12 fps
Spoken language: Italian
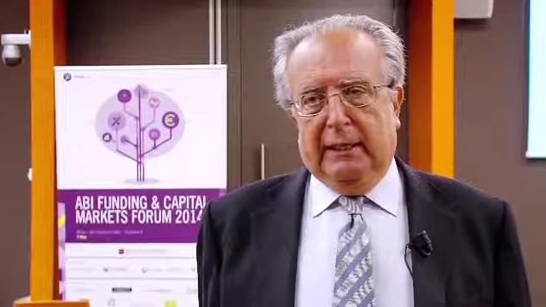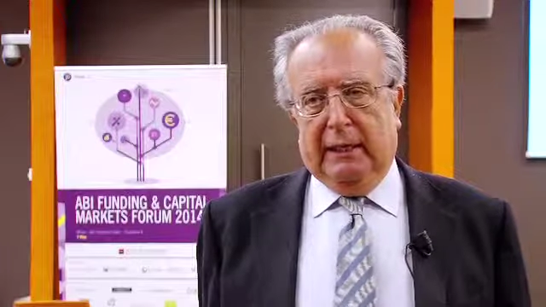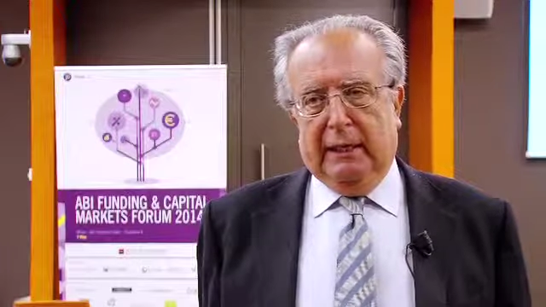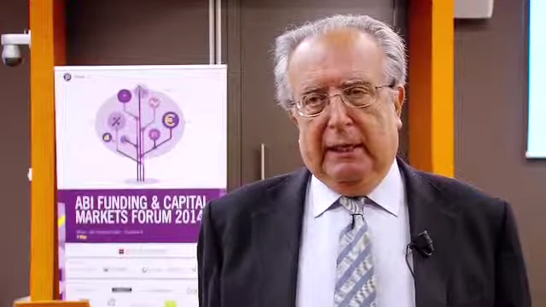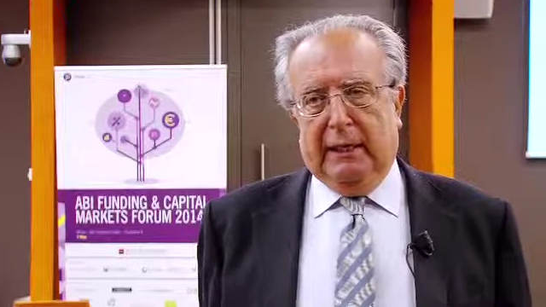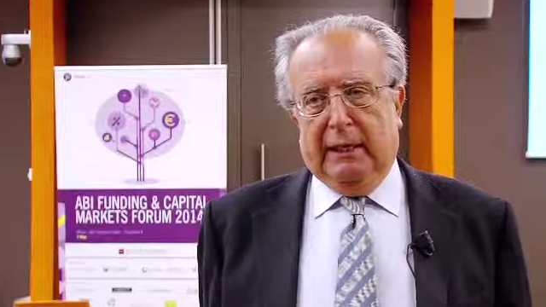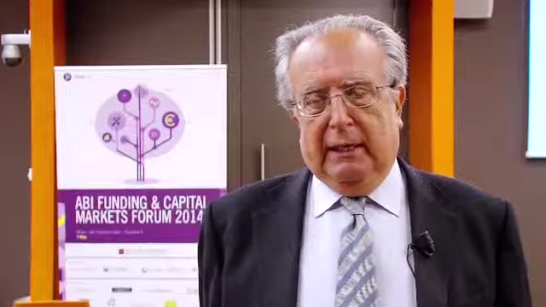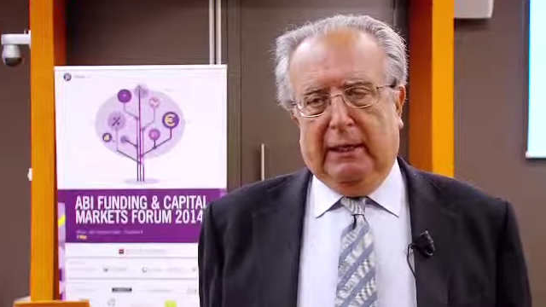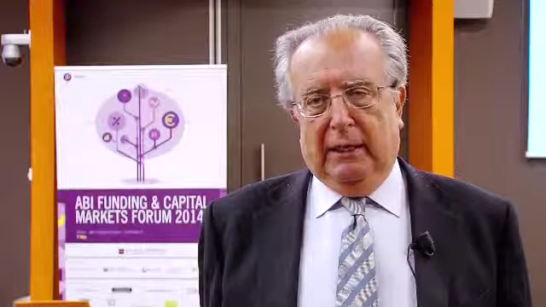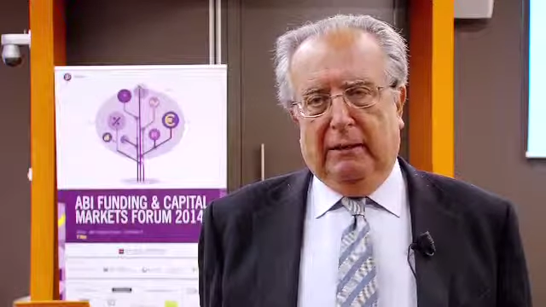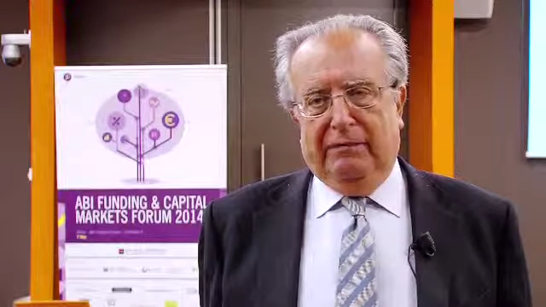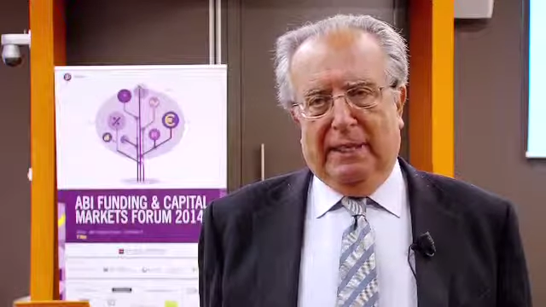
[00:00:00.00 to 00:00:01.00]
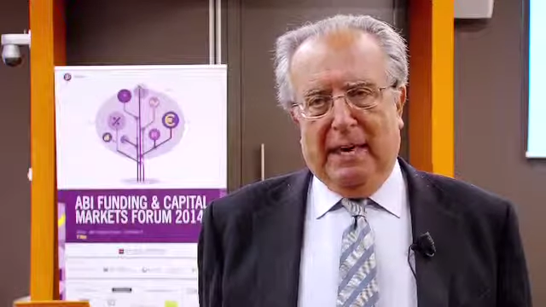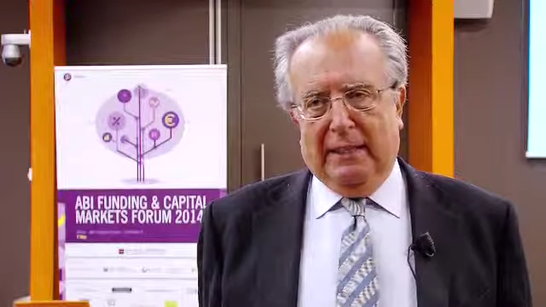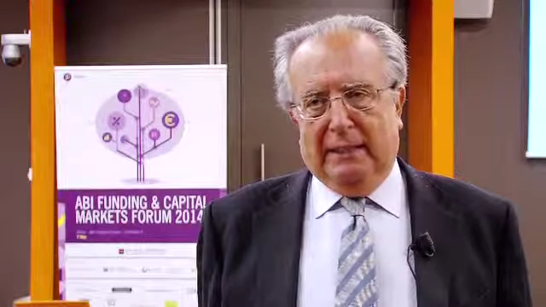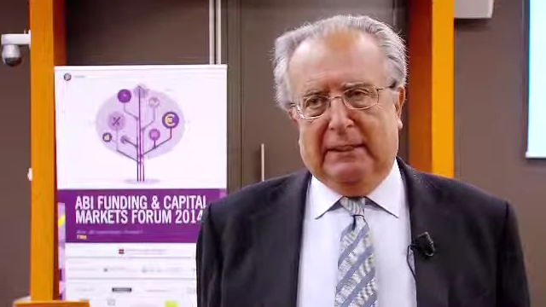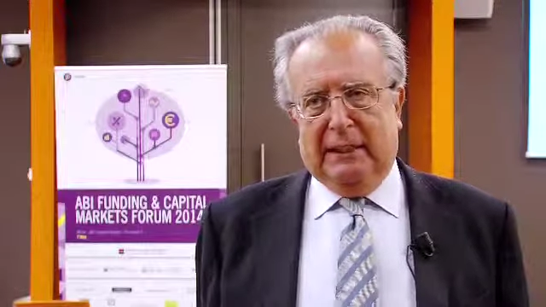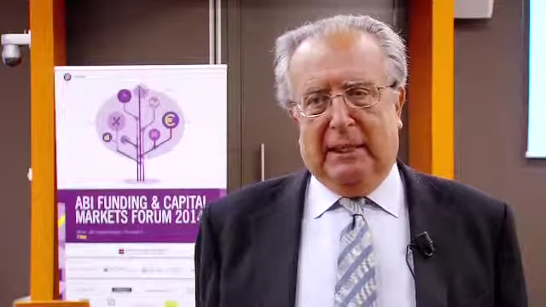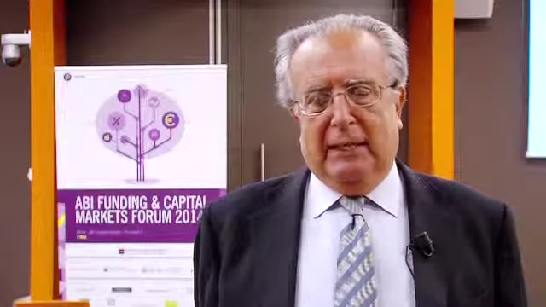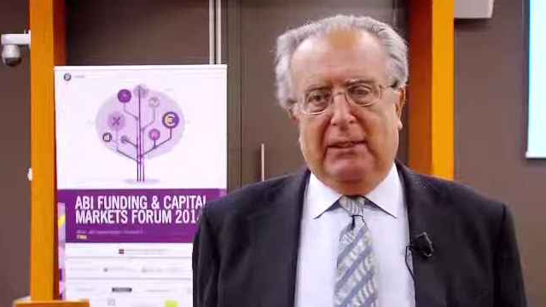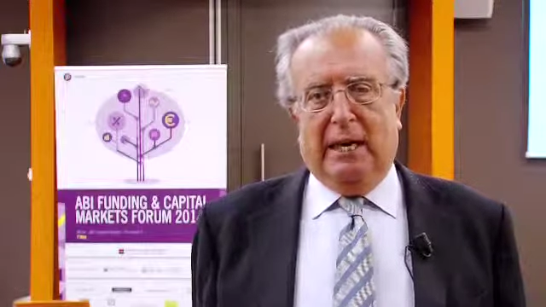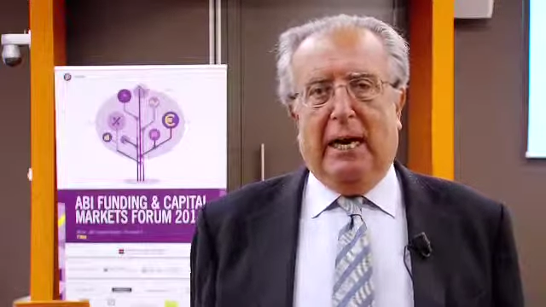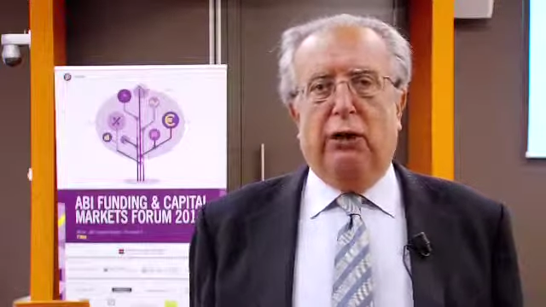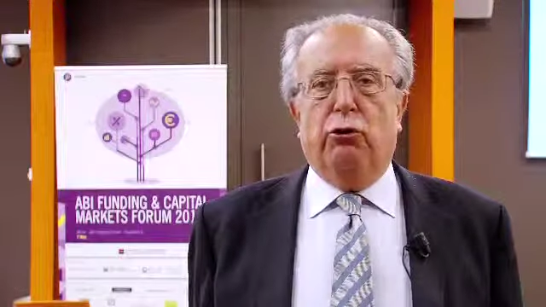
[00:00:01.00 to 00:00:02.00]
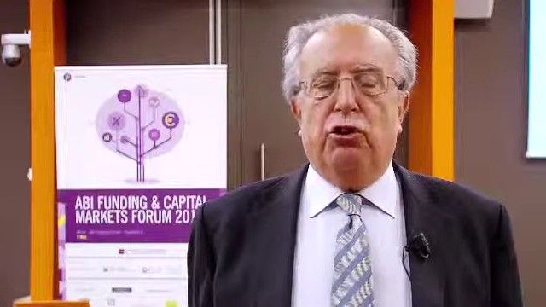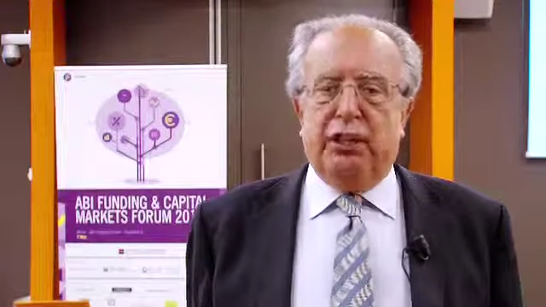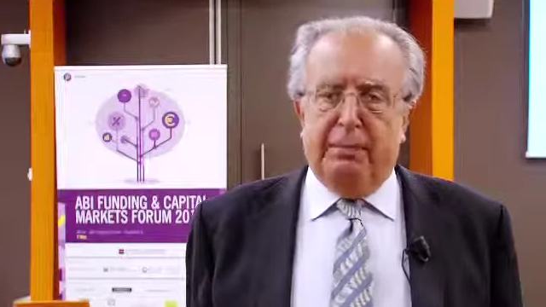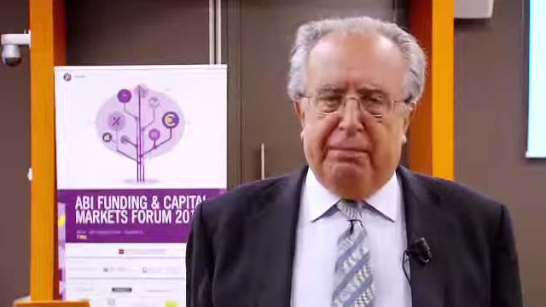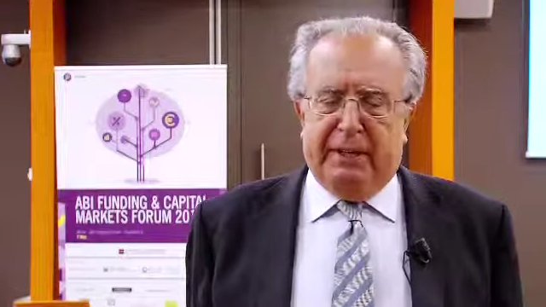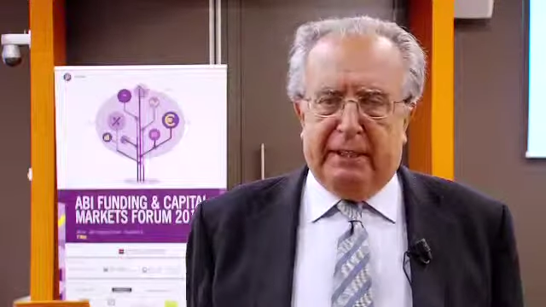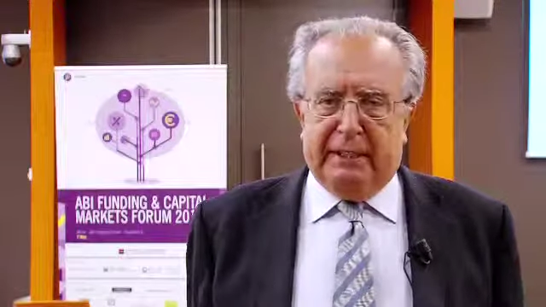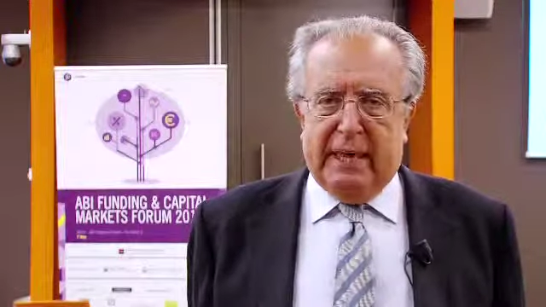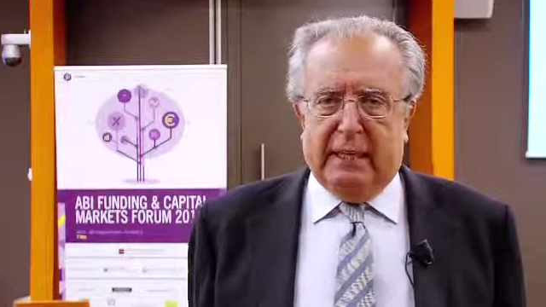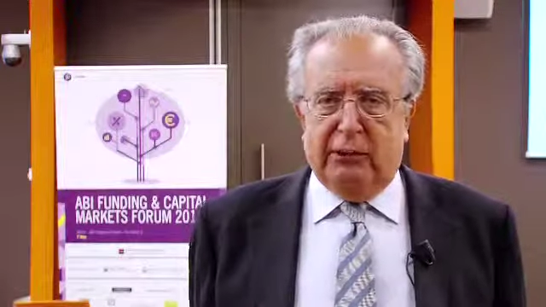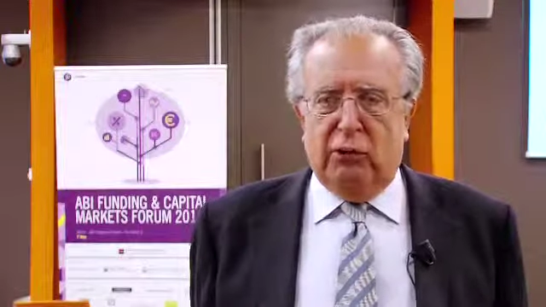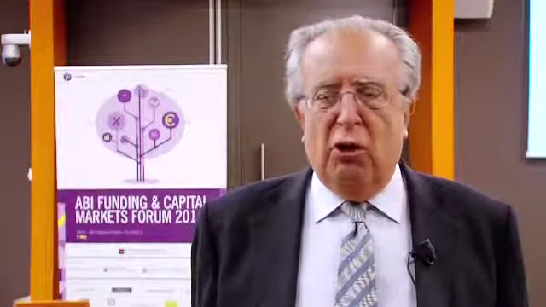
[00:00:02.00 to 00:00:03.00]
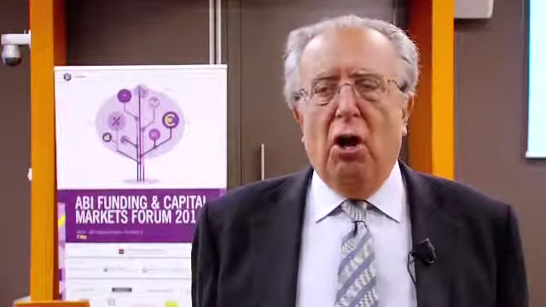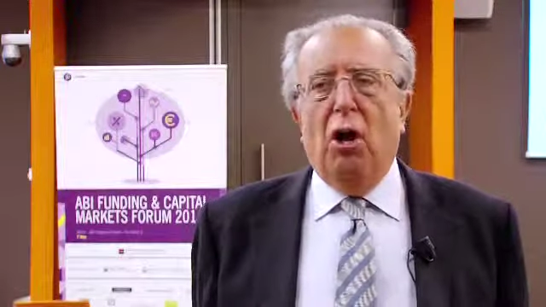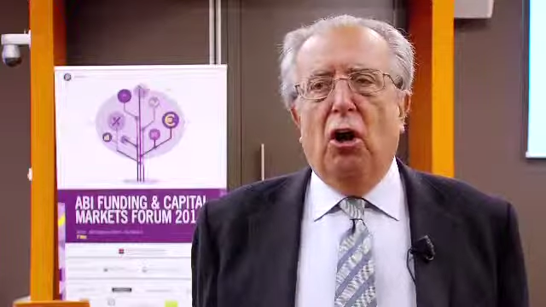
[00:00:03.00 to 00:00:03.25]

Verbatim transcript: il, la finanza internazionale, lo è sempre stato,